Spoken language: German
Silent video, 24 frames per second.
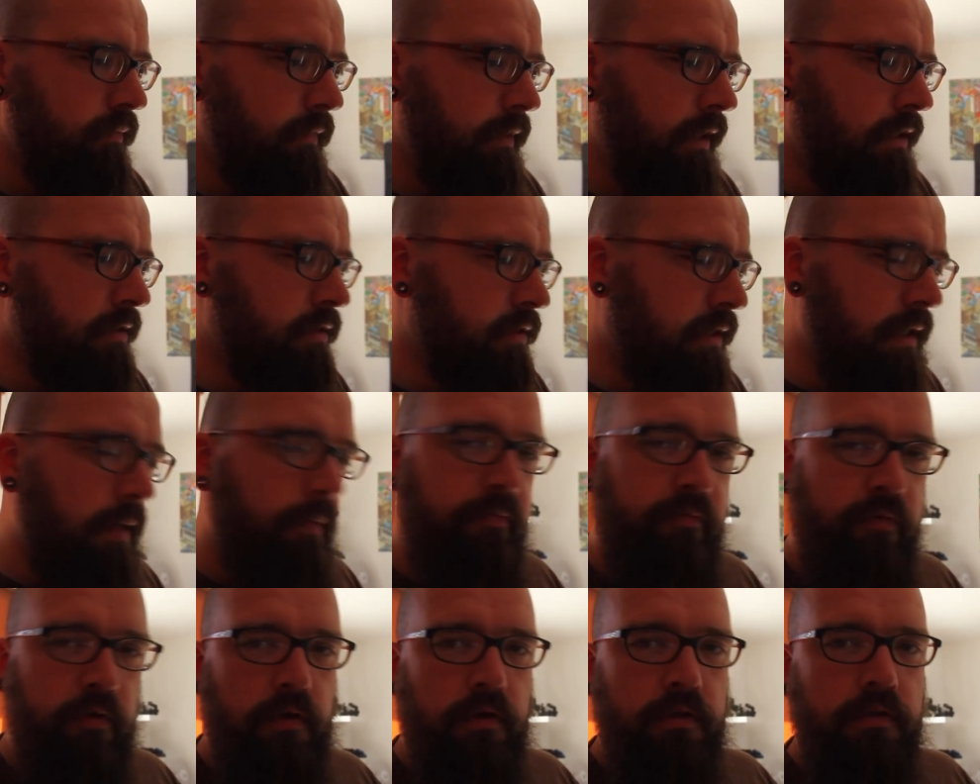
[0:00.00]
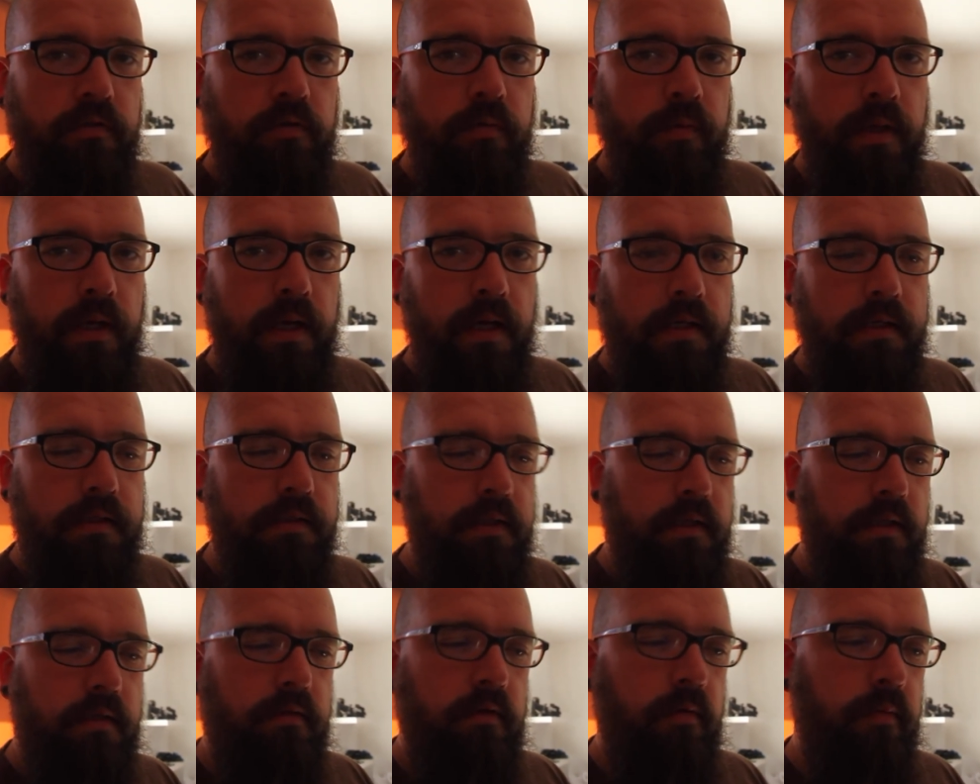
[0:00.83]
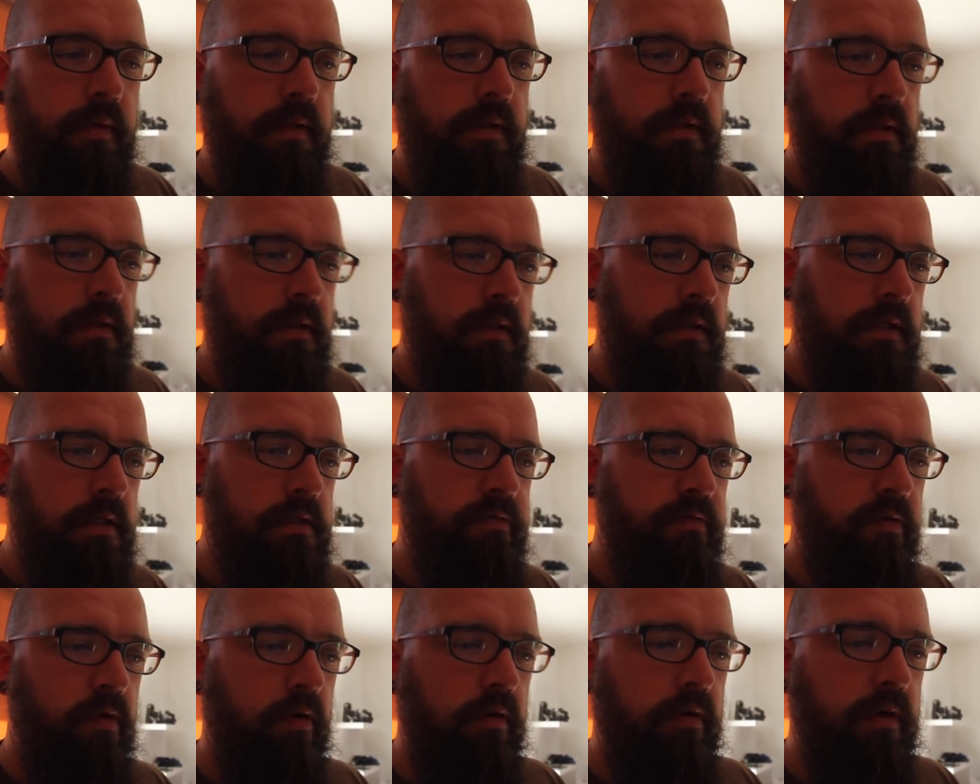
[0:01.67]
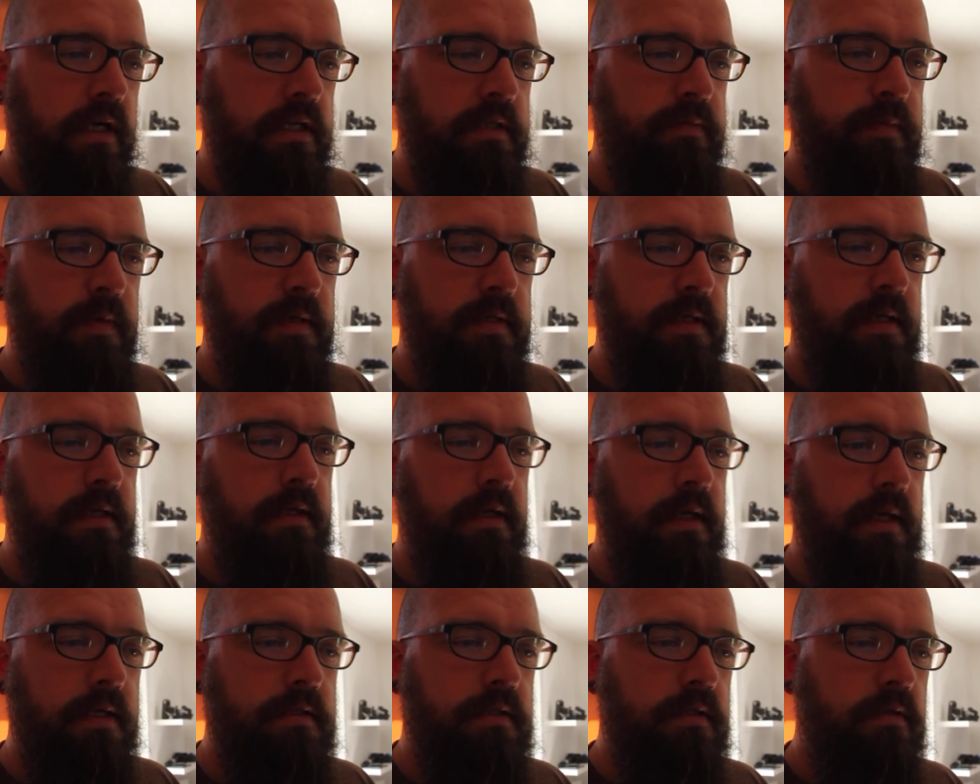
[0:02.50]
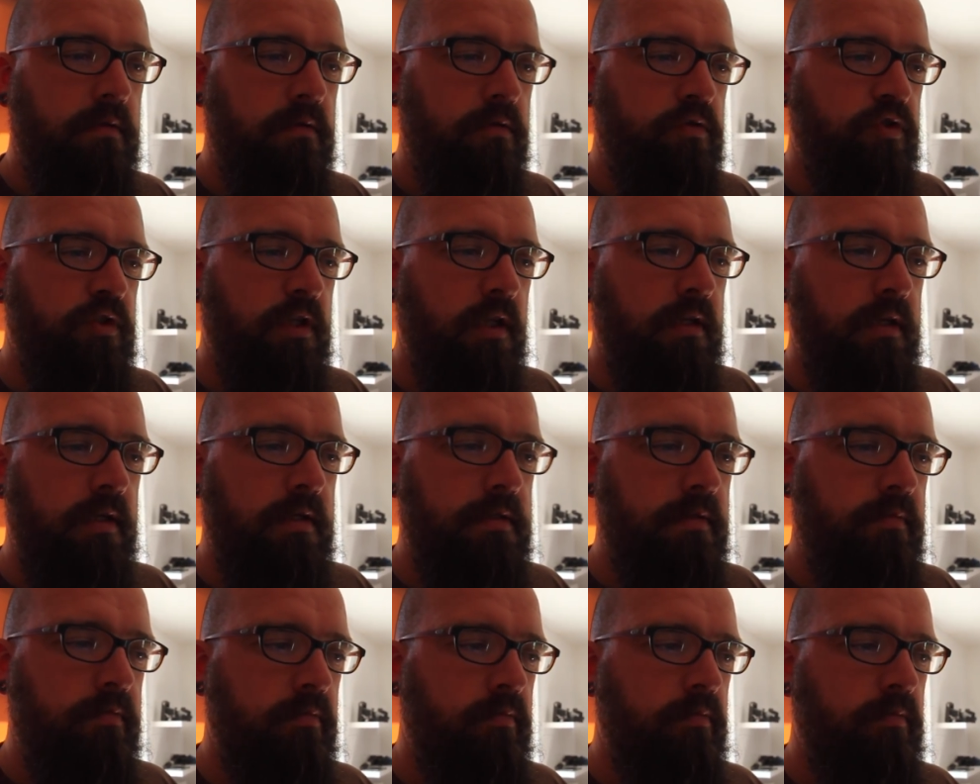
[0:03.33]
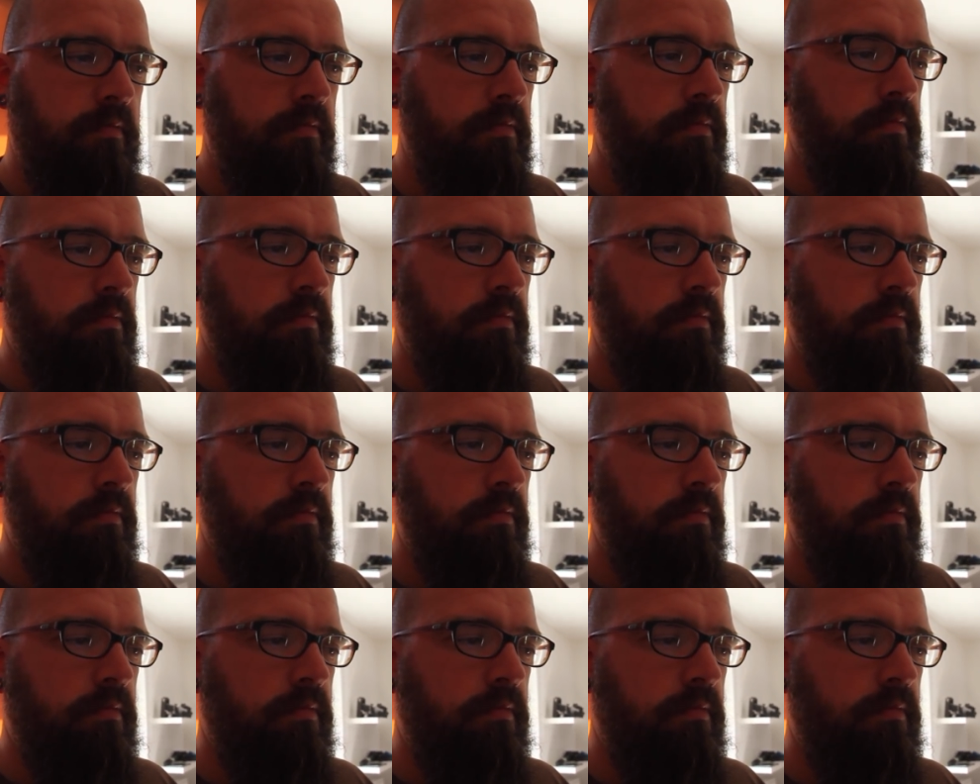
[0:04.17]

Also ich habe wirklich darüber nachgedacht, ob ich äh, das Vloggen erstmal sein lasse und stattdessen